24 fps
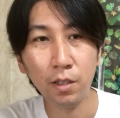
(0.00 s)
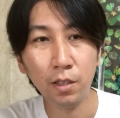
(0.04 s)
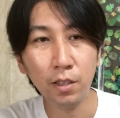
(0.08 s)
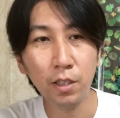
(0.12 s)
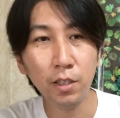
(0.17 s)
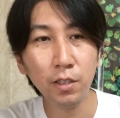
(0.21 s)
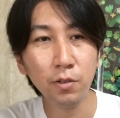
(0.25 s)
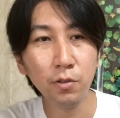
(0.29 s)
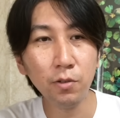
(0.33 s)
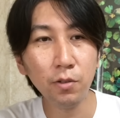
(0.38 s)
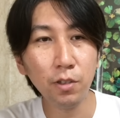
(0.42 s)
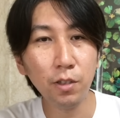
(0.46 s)

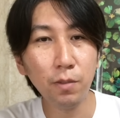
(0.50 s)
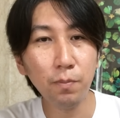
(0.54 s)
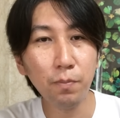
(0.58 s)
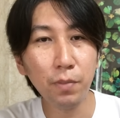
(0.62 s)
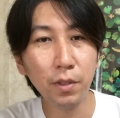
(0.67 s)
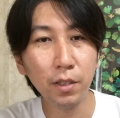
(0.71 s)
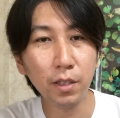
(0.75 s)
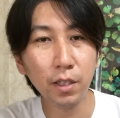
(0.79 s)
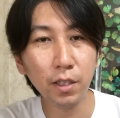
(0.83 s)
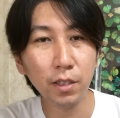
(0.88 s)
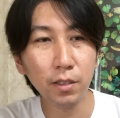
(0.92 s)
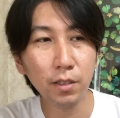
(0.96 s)
でその隠
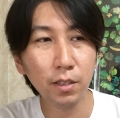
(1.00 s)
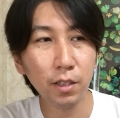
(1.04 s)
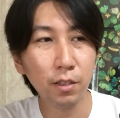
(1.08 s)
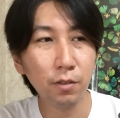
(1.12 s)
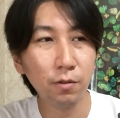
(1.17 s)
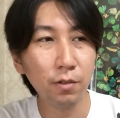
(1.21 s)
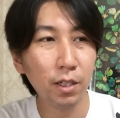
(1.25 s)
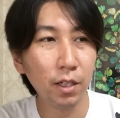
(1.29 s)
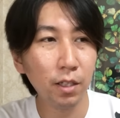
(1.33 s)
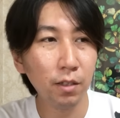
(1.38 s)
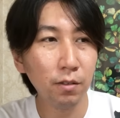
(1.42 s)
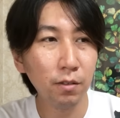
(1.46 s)
蔽体質が言
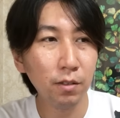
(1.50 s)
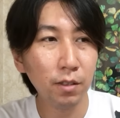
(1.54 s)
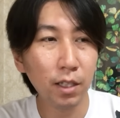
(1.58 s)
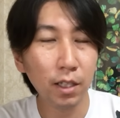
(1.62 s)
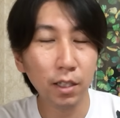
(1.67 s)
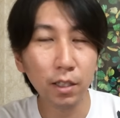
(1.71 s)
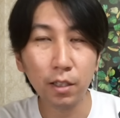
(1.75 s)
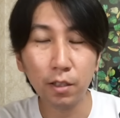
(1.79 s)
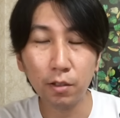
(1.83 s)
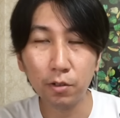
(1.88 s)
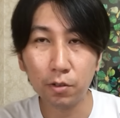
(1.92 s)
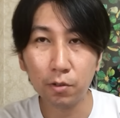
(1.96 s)
われるん
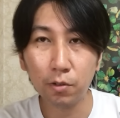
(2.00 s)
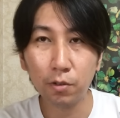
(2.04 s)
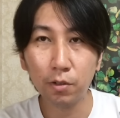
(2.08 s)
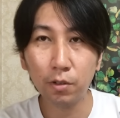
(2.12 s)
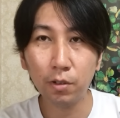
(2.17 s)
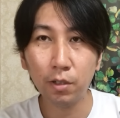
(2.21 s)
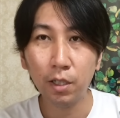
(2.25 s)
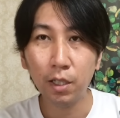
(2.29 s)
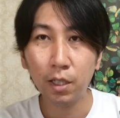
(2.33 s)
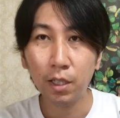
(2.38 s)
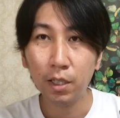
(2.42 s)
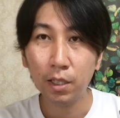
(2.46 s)
だっていうそうい
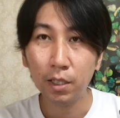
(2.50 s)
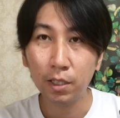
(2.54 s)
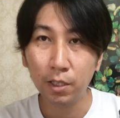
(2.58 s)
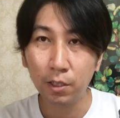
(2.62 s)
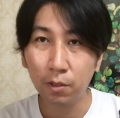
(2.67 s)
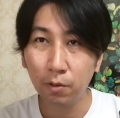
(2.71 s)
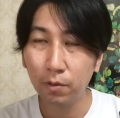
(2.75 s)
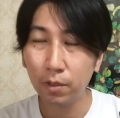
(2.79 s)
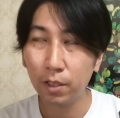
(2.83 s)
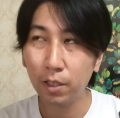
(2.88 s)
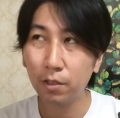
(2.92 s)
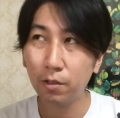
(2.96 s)
うい
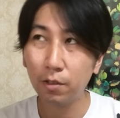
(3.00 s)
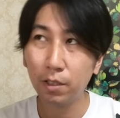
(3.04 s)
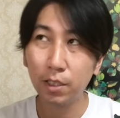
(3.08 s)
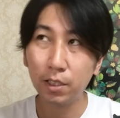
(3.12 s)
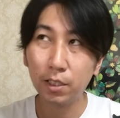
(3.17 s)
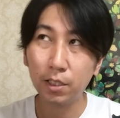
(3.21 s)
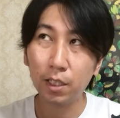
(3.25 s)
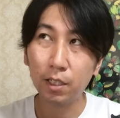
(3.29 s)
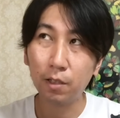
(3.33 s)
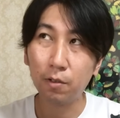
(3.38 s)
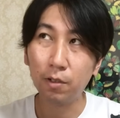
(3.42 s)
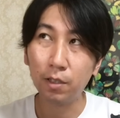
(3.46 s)
ろんな人た
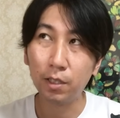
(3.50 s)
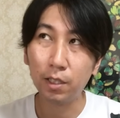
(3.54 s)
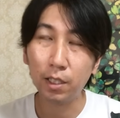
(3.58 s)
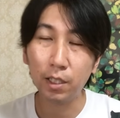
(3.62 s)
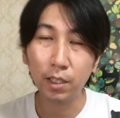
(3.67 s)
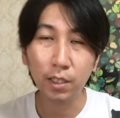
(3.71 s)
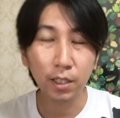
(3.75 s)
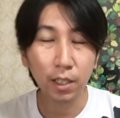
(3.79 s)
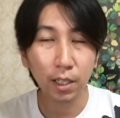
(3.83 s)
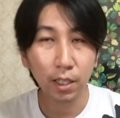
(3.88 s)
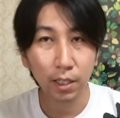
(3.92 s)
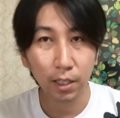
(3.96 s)
ちがこうやって
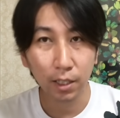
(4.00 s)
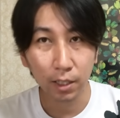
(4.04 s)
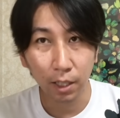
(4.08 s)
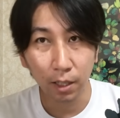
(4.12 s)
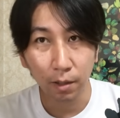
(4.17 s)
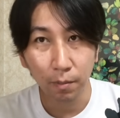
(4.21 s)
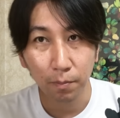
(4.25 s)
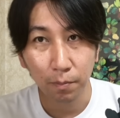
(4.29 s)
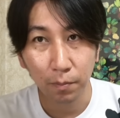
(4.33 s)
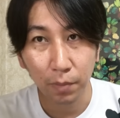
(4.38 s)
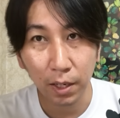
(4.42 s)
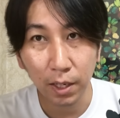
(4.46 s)
意見が
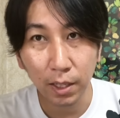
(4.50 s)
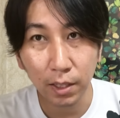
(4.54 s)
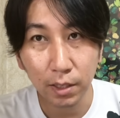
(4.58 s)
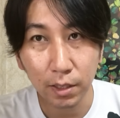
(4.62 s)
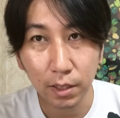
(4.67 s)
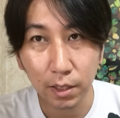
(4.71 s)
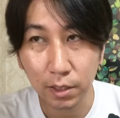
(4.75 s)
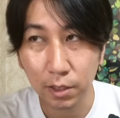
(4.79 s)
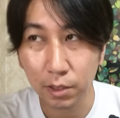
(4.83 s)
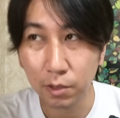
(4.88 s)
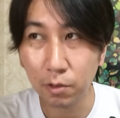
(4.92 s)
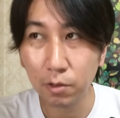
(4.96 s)
ねバーっ
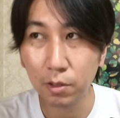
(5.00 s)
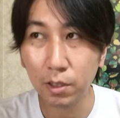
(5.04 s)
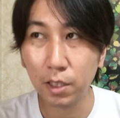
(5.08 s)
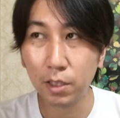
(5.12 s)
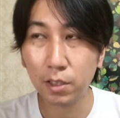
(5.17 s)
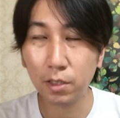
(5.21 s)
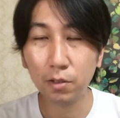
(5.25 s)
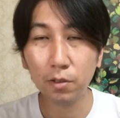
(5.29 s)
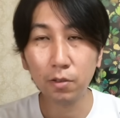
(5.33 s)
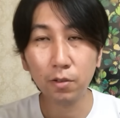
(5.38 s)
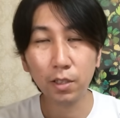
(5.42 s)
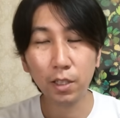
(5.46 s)
て募って
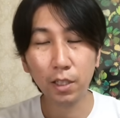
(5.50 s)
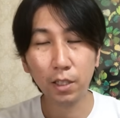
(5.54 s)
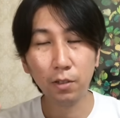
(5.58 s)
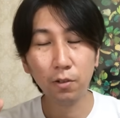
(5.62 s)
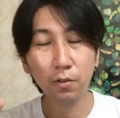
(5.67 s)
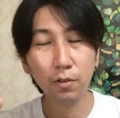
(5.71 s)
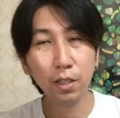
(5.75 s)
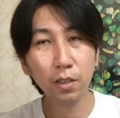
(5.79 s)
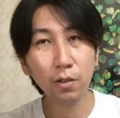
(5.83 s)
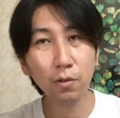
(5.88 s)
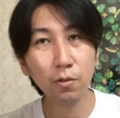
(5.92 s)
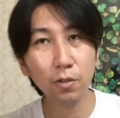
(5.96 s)
募っていろん
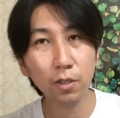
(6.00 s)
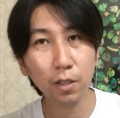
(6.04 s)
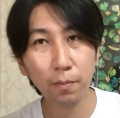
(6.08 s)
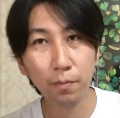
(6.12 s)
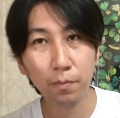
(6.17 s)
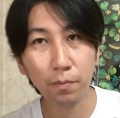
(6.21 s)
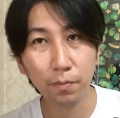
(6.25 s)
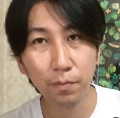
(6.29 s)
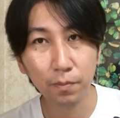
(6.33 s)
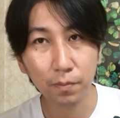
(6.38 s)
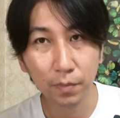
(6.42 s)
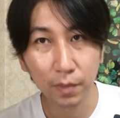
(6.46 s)
なところで
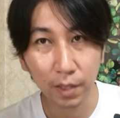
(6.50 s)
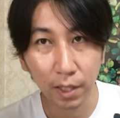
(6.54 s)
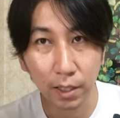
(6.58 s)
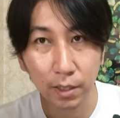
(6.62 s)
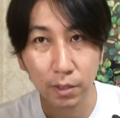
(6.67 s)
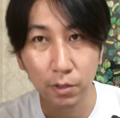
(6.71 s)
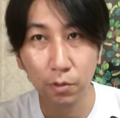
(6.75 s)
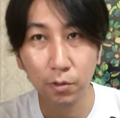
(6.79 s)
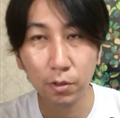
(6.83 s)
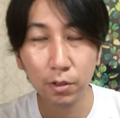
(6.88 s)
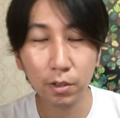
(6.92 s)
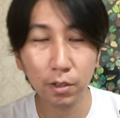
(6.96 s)
ね
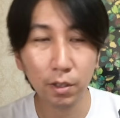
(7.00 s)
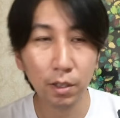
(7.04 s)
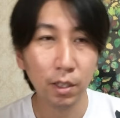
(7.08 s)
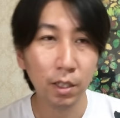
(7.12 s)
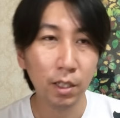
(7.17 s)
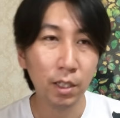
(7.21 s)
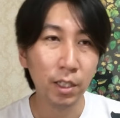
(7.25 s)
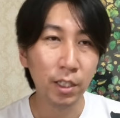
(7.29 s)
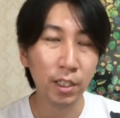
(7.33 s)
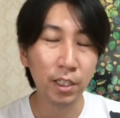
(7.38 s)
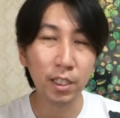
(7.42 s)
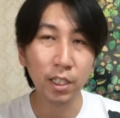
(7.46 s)
そういう
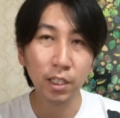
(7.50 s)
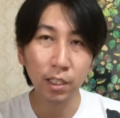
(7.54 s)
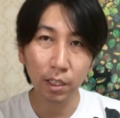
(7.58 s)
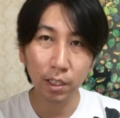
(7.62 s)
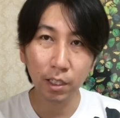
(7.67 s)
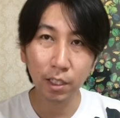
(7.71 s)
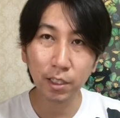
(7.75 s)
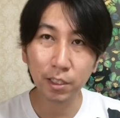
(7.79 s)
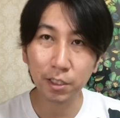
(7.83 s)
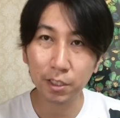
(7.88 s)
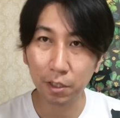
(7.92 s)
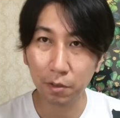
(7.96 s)
火種に
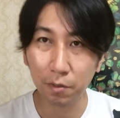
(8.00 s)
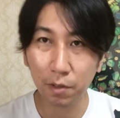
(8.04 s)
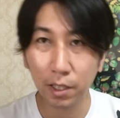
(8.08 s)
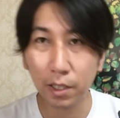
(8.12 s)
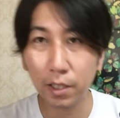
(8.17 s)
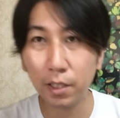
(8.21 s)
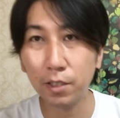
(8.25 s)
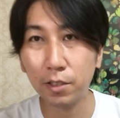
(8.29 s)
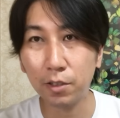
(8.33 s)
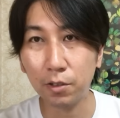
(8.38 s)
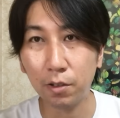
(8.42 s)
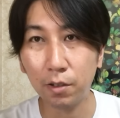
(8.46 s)
なっちゃうわけ
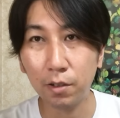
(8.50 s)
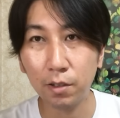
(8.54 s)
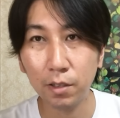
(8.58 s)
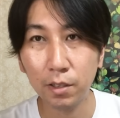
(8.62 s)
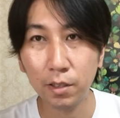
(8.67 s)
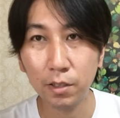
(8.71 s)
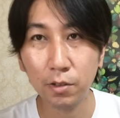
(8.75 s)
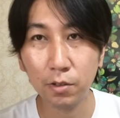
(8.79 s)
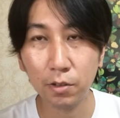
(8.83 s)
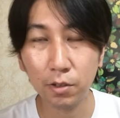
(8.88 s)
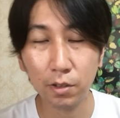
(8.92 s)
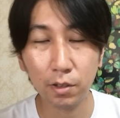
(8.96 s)
ですよ
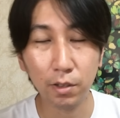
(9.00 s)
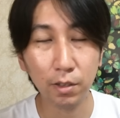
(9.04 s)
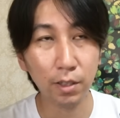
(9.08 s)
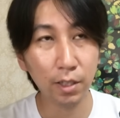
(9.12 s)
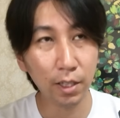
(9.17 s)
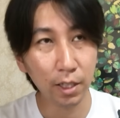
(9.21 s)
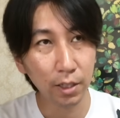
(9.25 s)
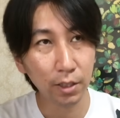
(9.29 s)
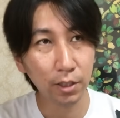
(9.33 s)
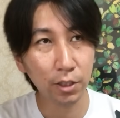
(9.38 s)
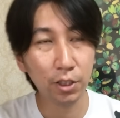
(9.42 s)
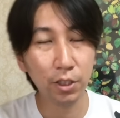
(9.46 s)
その
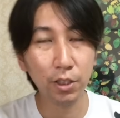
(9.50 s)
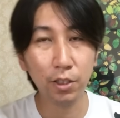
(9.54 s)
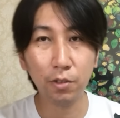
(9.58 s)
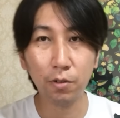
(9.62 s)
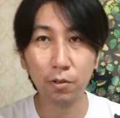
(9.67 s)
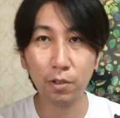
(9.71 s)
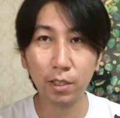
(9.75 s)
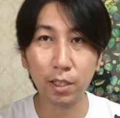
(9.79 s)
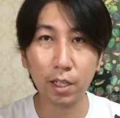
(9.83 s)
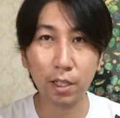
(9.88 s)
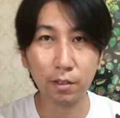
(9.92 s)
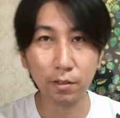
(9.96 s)
ね信用
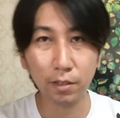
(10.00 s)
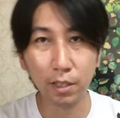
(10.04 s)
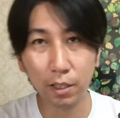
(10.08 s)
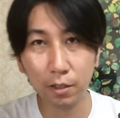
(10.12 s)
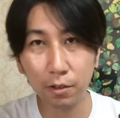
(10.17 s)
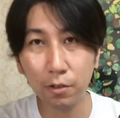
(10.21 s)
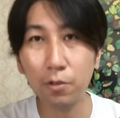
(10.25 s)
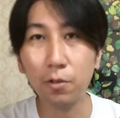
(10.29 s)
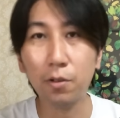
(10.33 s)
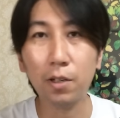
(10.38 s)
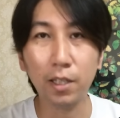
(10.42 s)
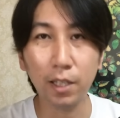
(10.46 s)
がなくな
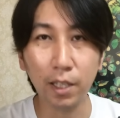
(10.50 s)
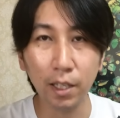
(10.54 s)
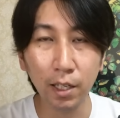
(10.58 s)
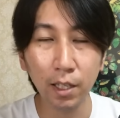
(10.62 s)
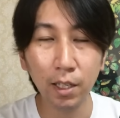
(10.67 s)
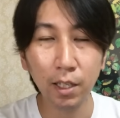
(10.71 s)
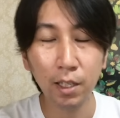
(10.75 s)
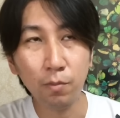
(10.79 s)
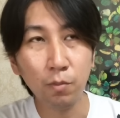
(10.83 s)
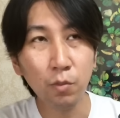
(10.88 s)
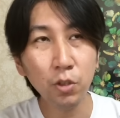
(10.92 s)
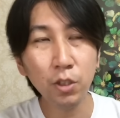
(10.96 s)
るとかね
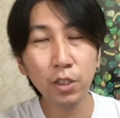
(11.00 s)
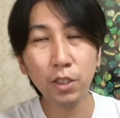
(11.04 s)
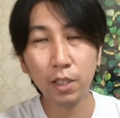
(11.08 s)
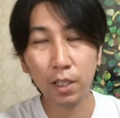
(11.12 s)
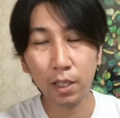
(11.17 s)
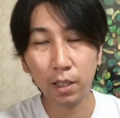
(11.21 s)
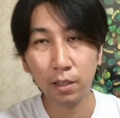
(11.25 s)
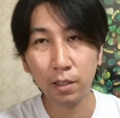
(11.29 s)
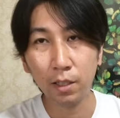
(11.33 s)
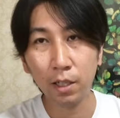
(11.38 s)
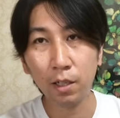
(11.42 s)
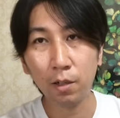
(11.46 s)
もし
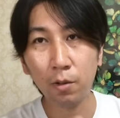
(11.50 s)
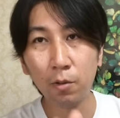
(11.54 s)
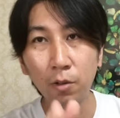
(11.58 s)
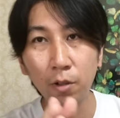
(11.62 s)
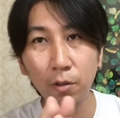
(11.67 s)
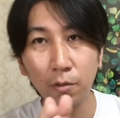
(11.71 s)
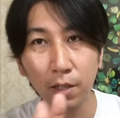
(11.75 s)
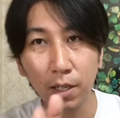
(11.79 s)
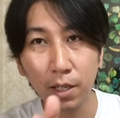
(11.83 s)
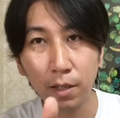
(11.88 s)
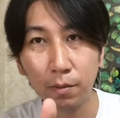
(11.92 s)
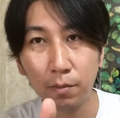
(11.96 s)
ねだからこれ
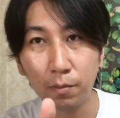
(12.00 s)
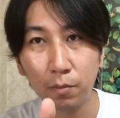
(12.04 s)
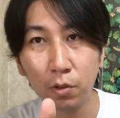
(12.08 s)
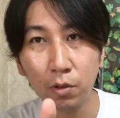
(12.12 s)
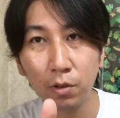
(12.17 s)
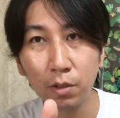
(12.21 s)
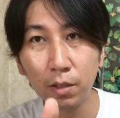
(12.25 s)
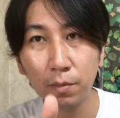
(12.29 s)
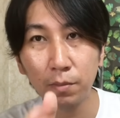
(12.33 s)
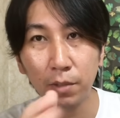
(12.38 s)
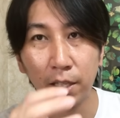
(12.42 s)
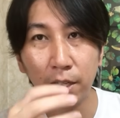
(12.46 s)
は
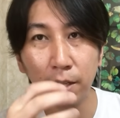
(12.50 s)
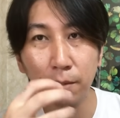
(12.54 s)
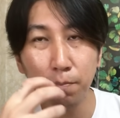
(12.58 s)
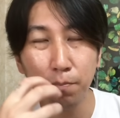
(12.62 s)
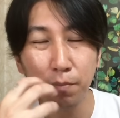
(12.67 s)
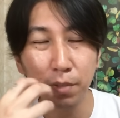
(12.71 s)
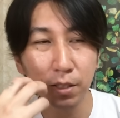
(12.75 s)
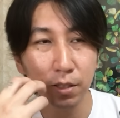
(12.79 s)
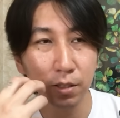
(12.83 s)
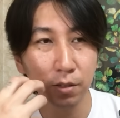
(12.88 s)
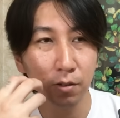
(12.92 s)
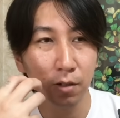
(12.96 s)
僕は原
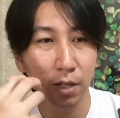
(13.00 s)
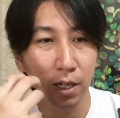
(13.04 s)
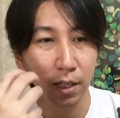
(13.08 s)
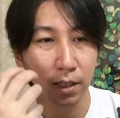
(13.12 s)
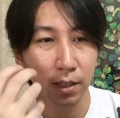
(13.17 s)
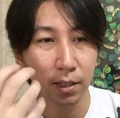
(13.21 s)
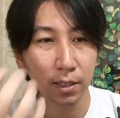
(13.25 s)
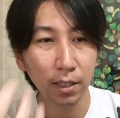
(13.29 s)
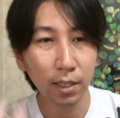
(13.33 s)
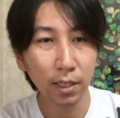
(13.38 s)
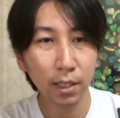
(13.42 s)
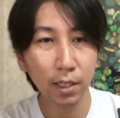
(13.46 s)
発の
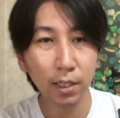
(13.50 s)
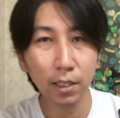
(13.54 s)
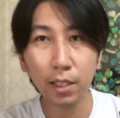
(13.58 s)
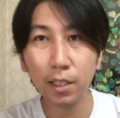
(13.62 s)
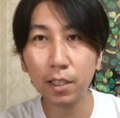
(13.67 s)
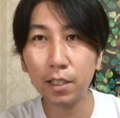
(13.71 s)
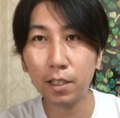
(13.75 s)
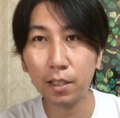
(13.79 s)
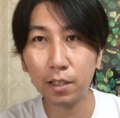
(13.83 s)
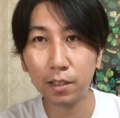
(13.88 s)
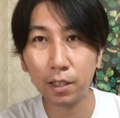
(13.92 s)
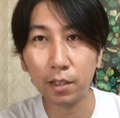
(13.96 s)
反対派な
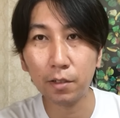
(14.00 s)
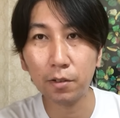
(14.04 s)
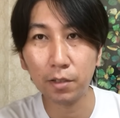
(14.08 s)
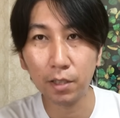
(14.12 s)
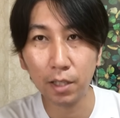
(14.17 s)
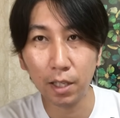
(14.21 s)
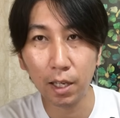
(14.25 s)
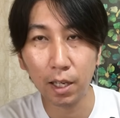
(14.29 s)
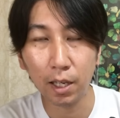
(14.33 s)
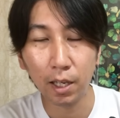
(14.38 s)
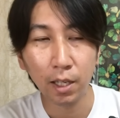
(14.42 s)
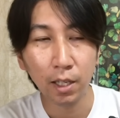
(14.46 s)
んではなく
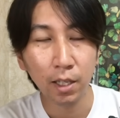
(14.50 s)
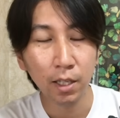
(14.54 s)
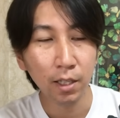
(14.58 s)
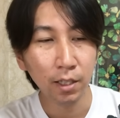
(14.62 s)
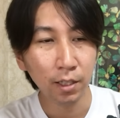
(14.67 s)
て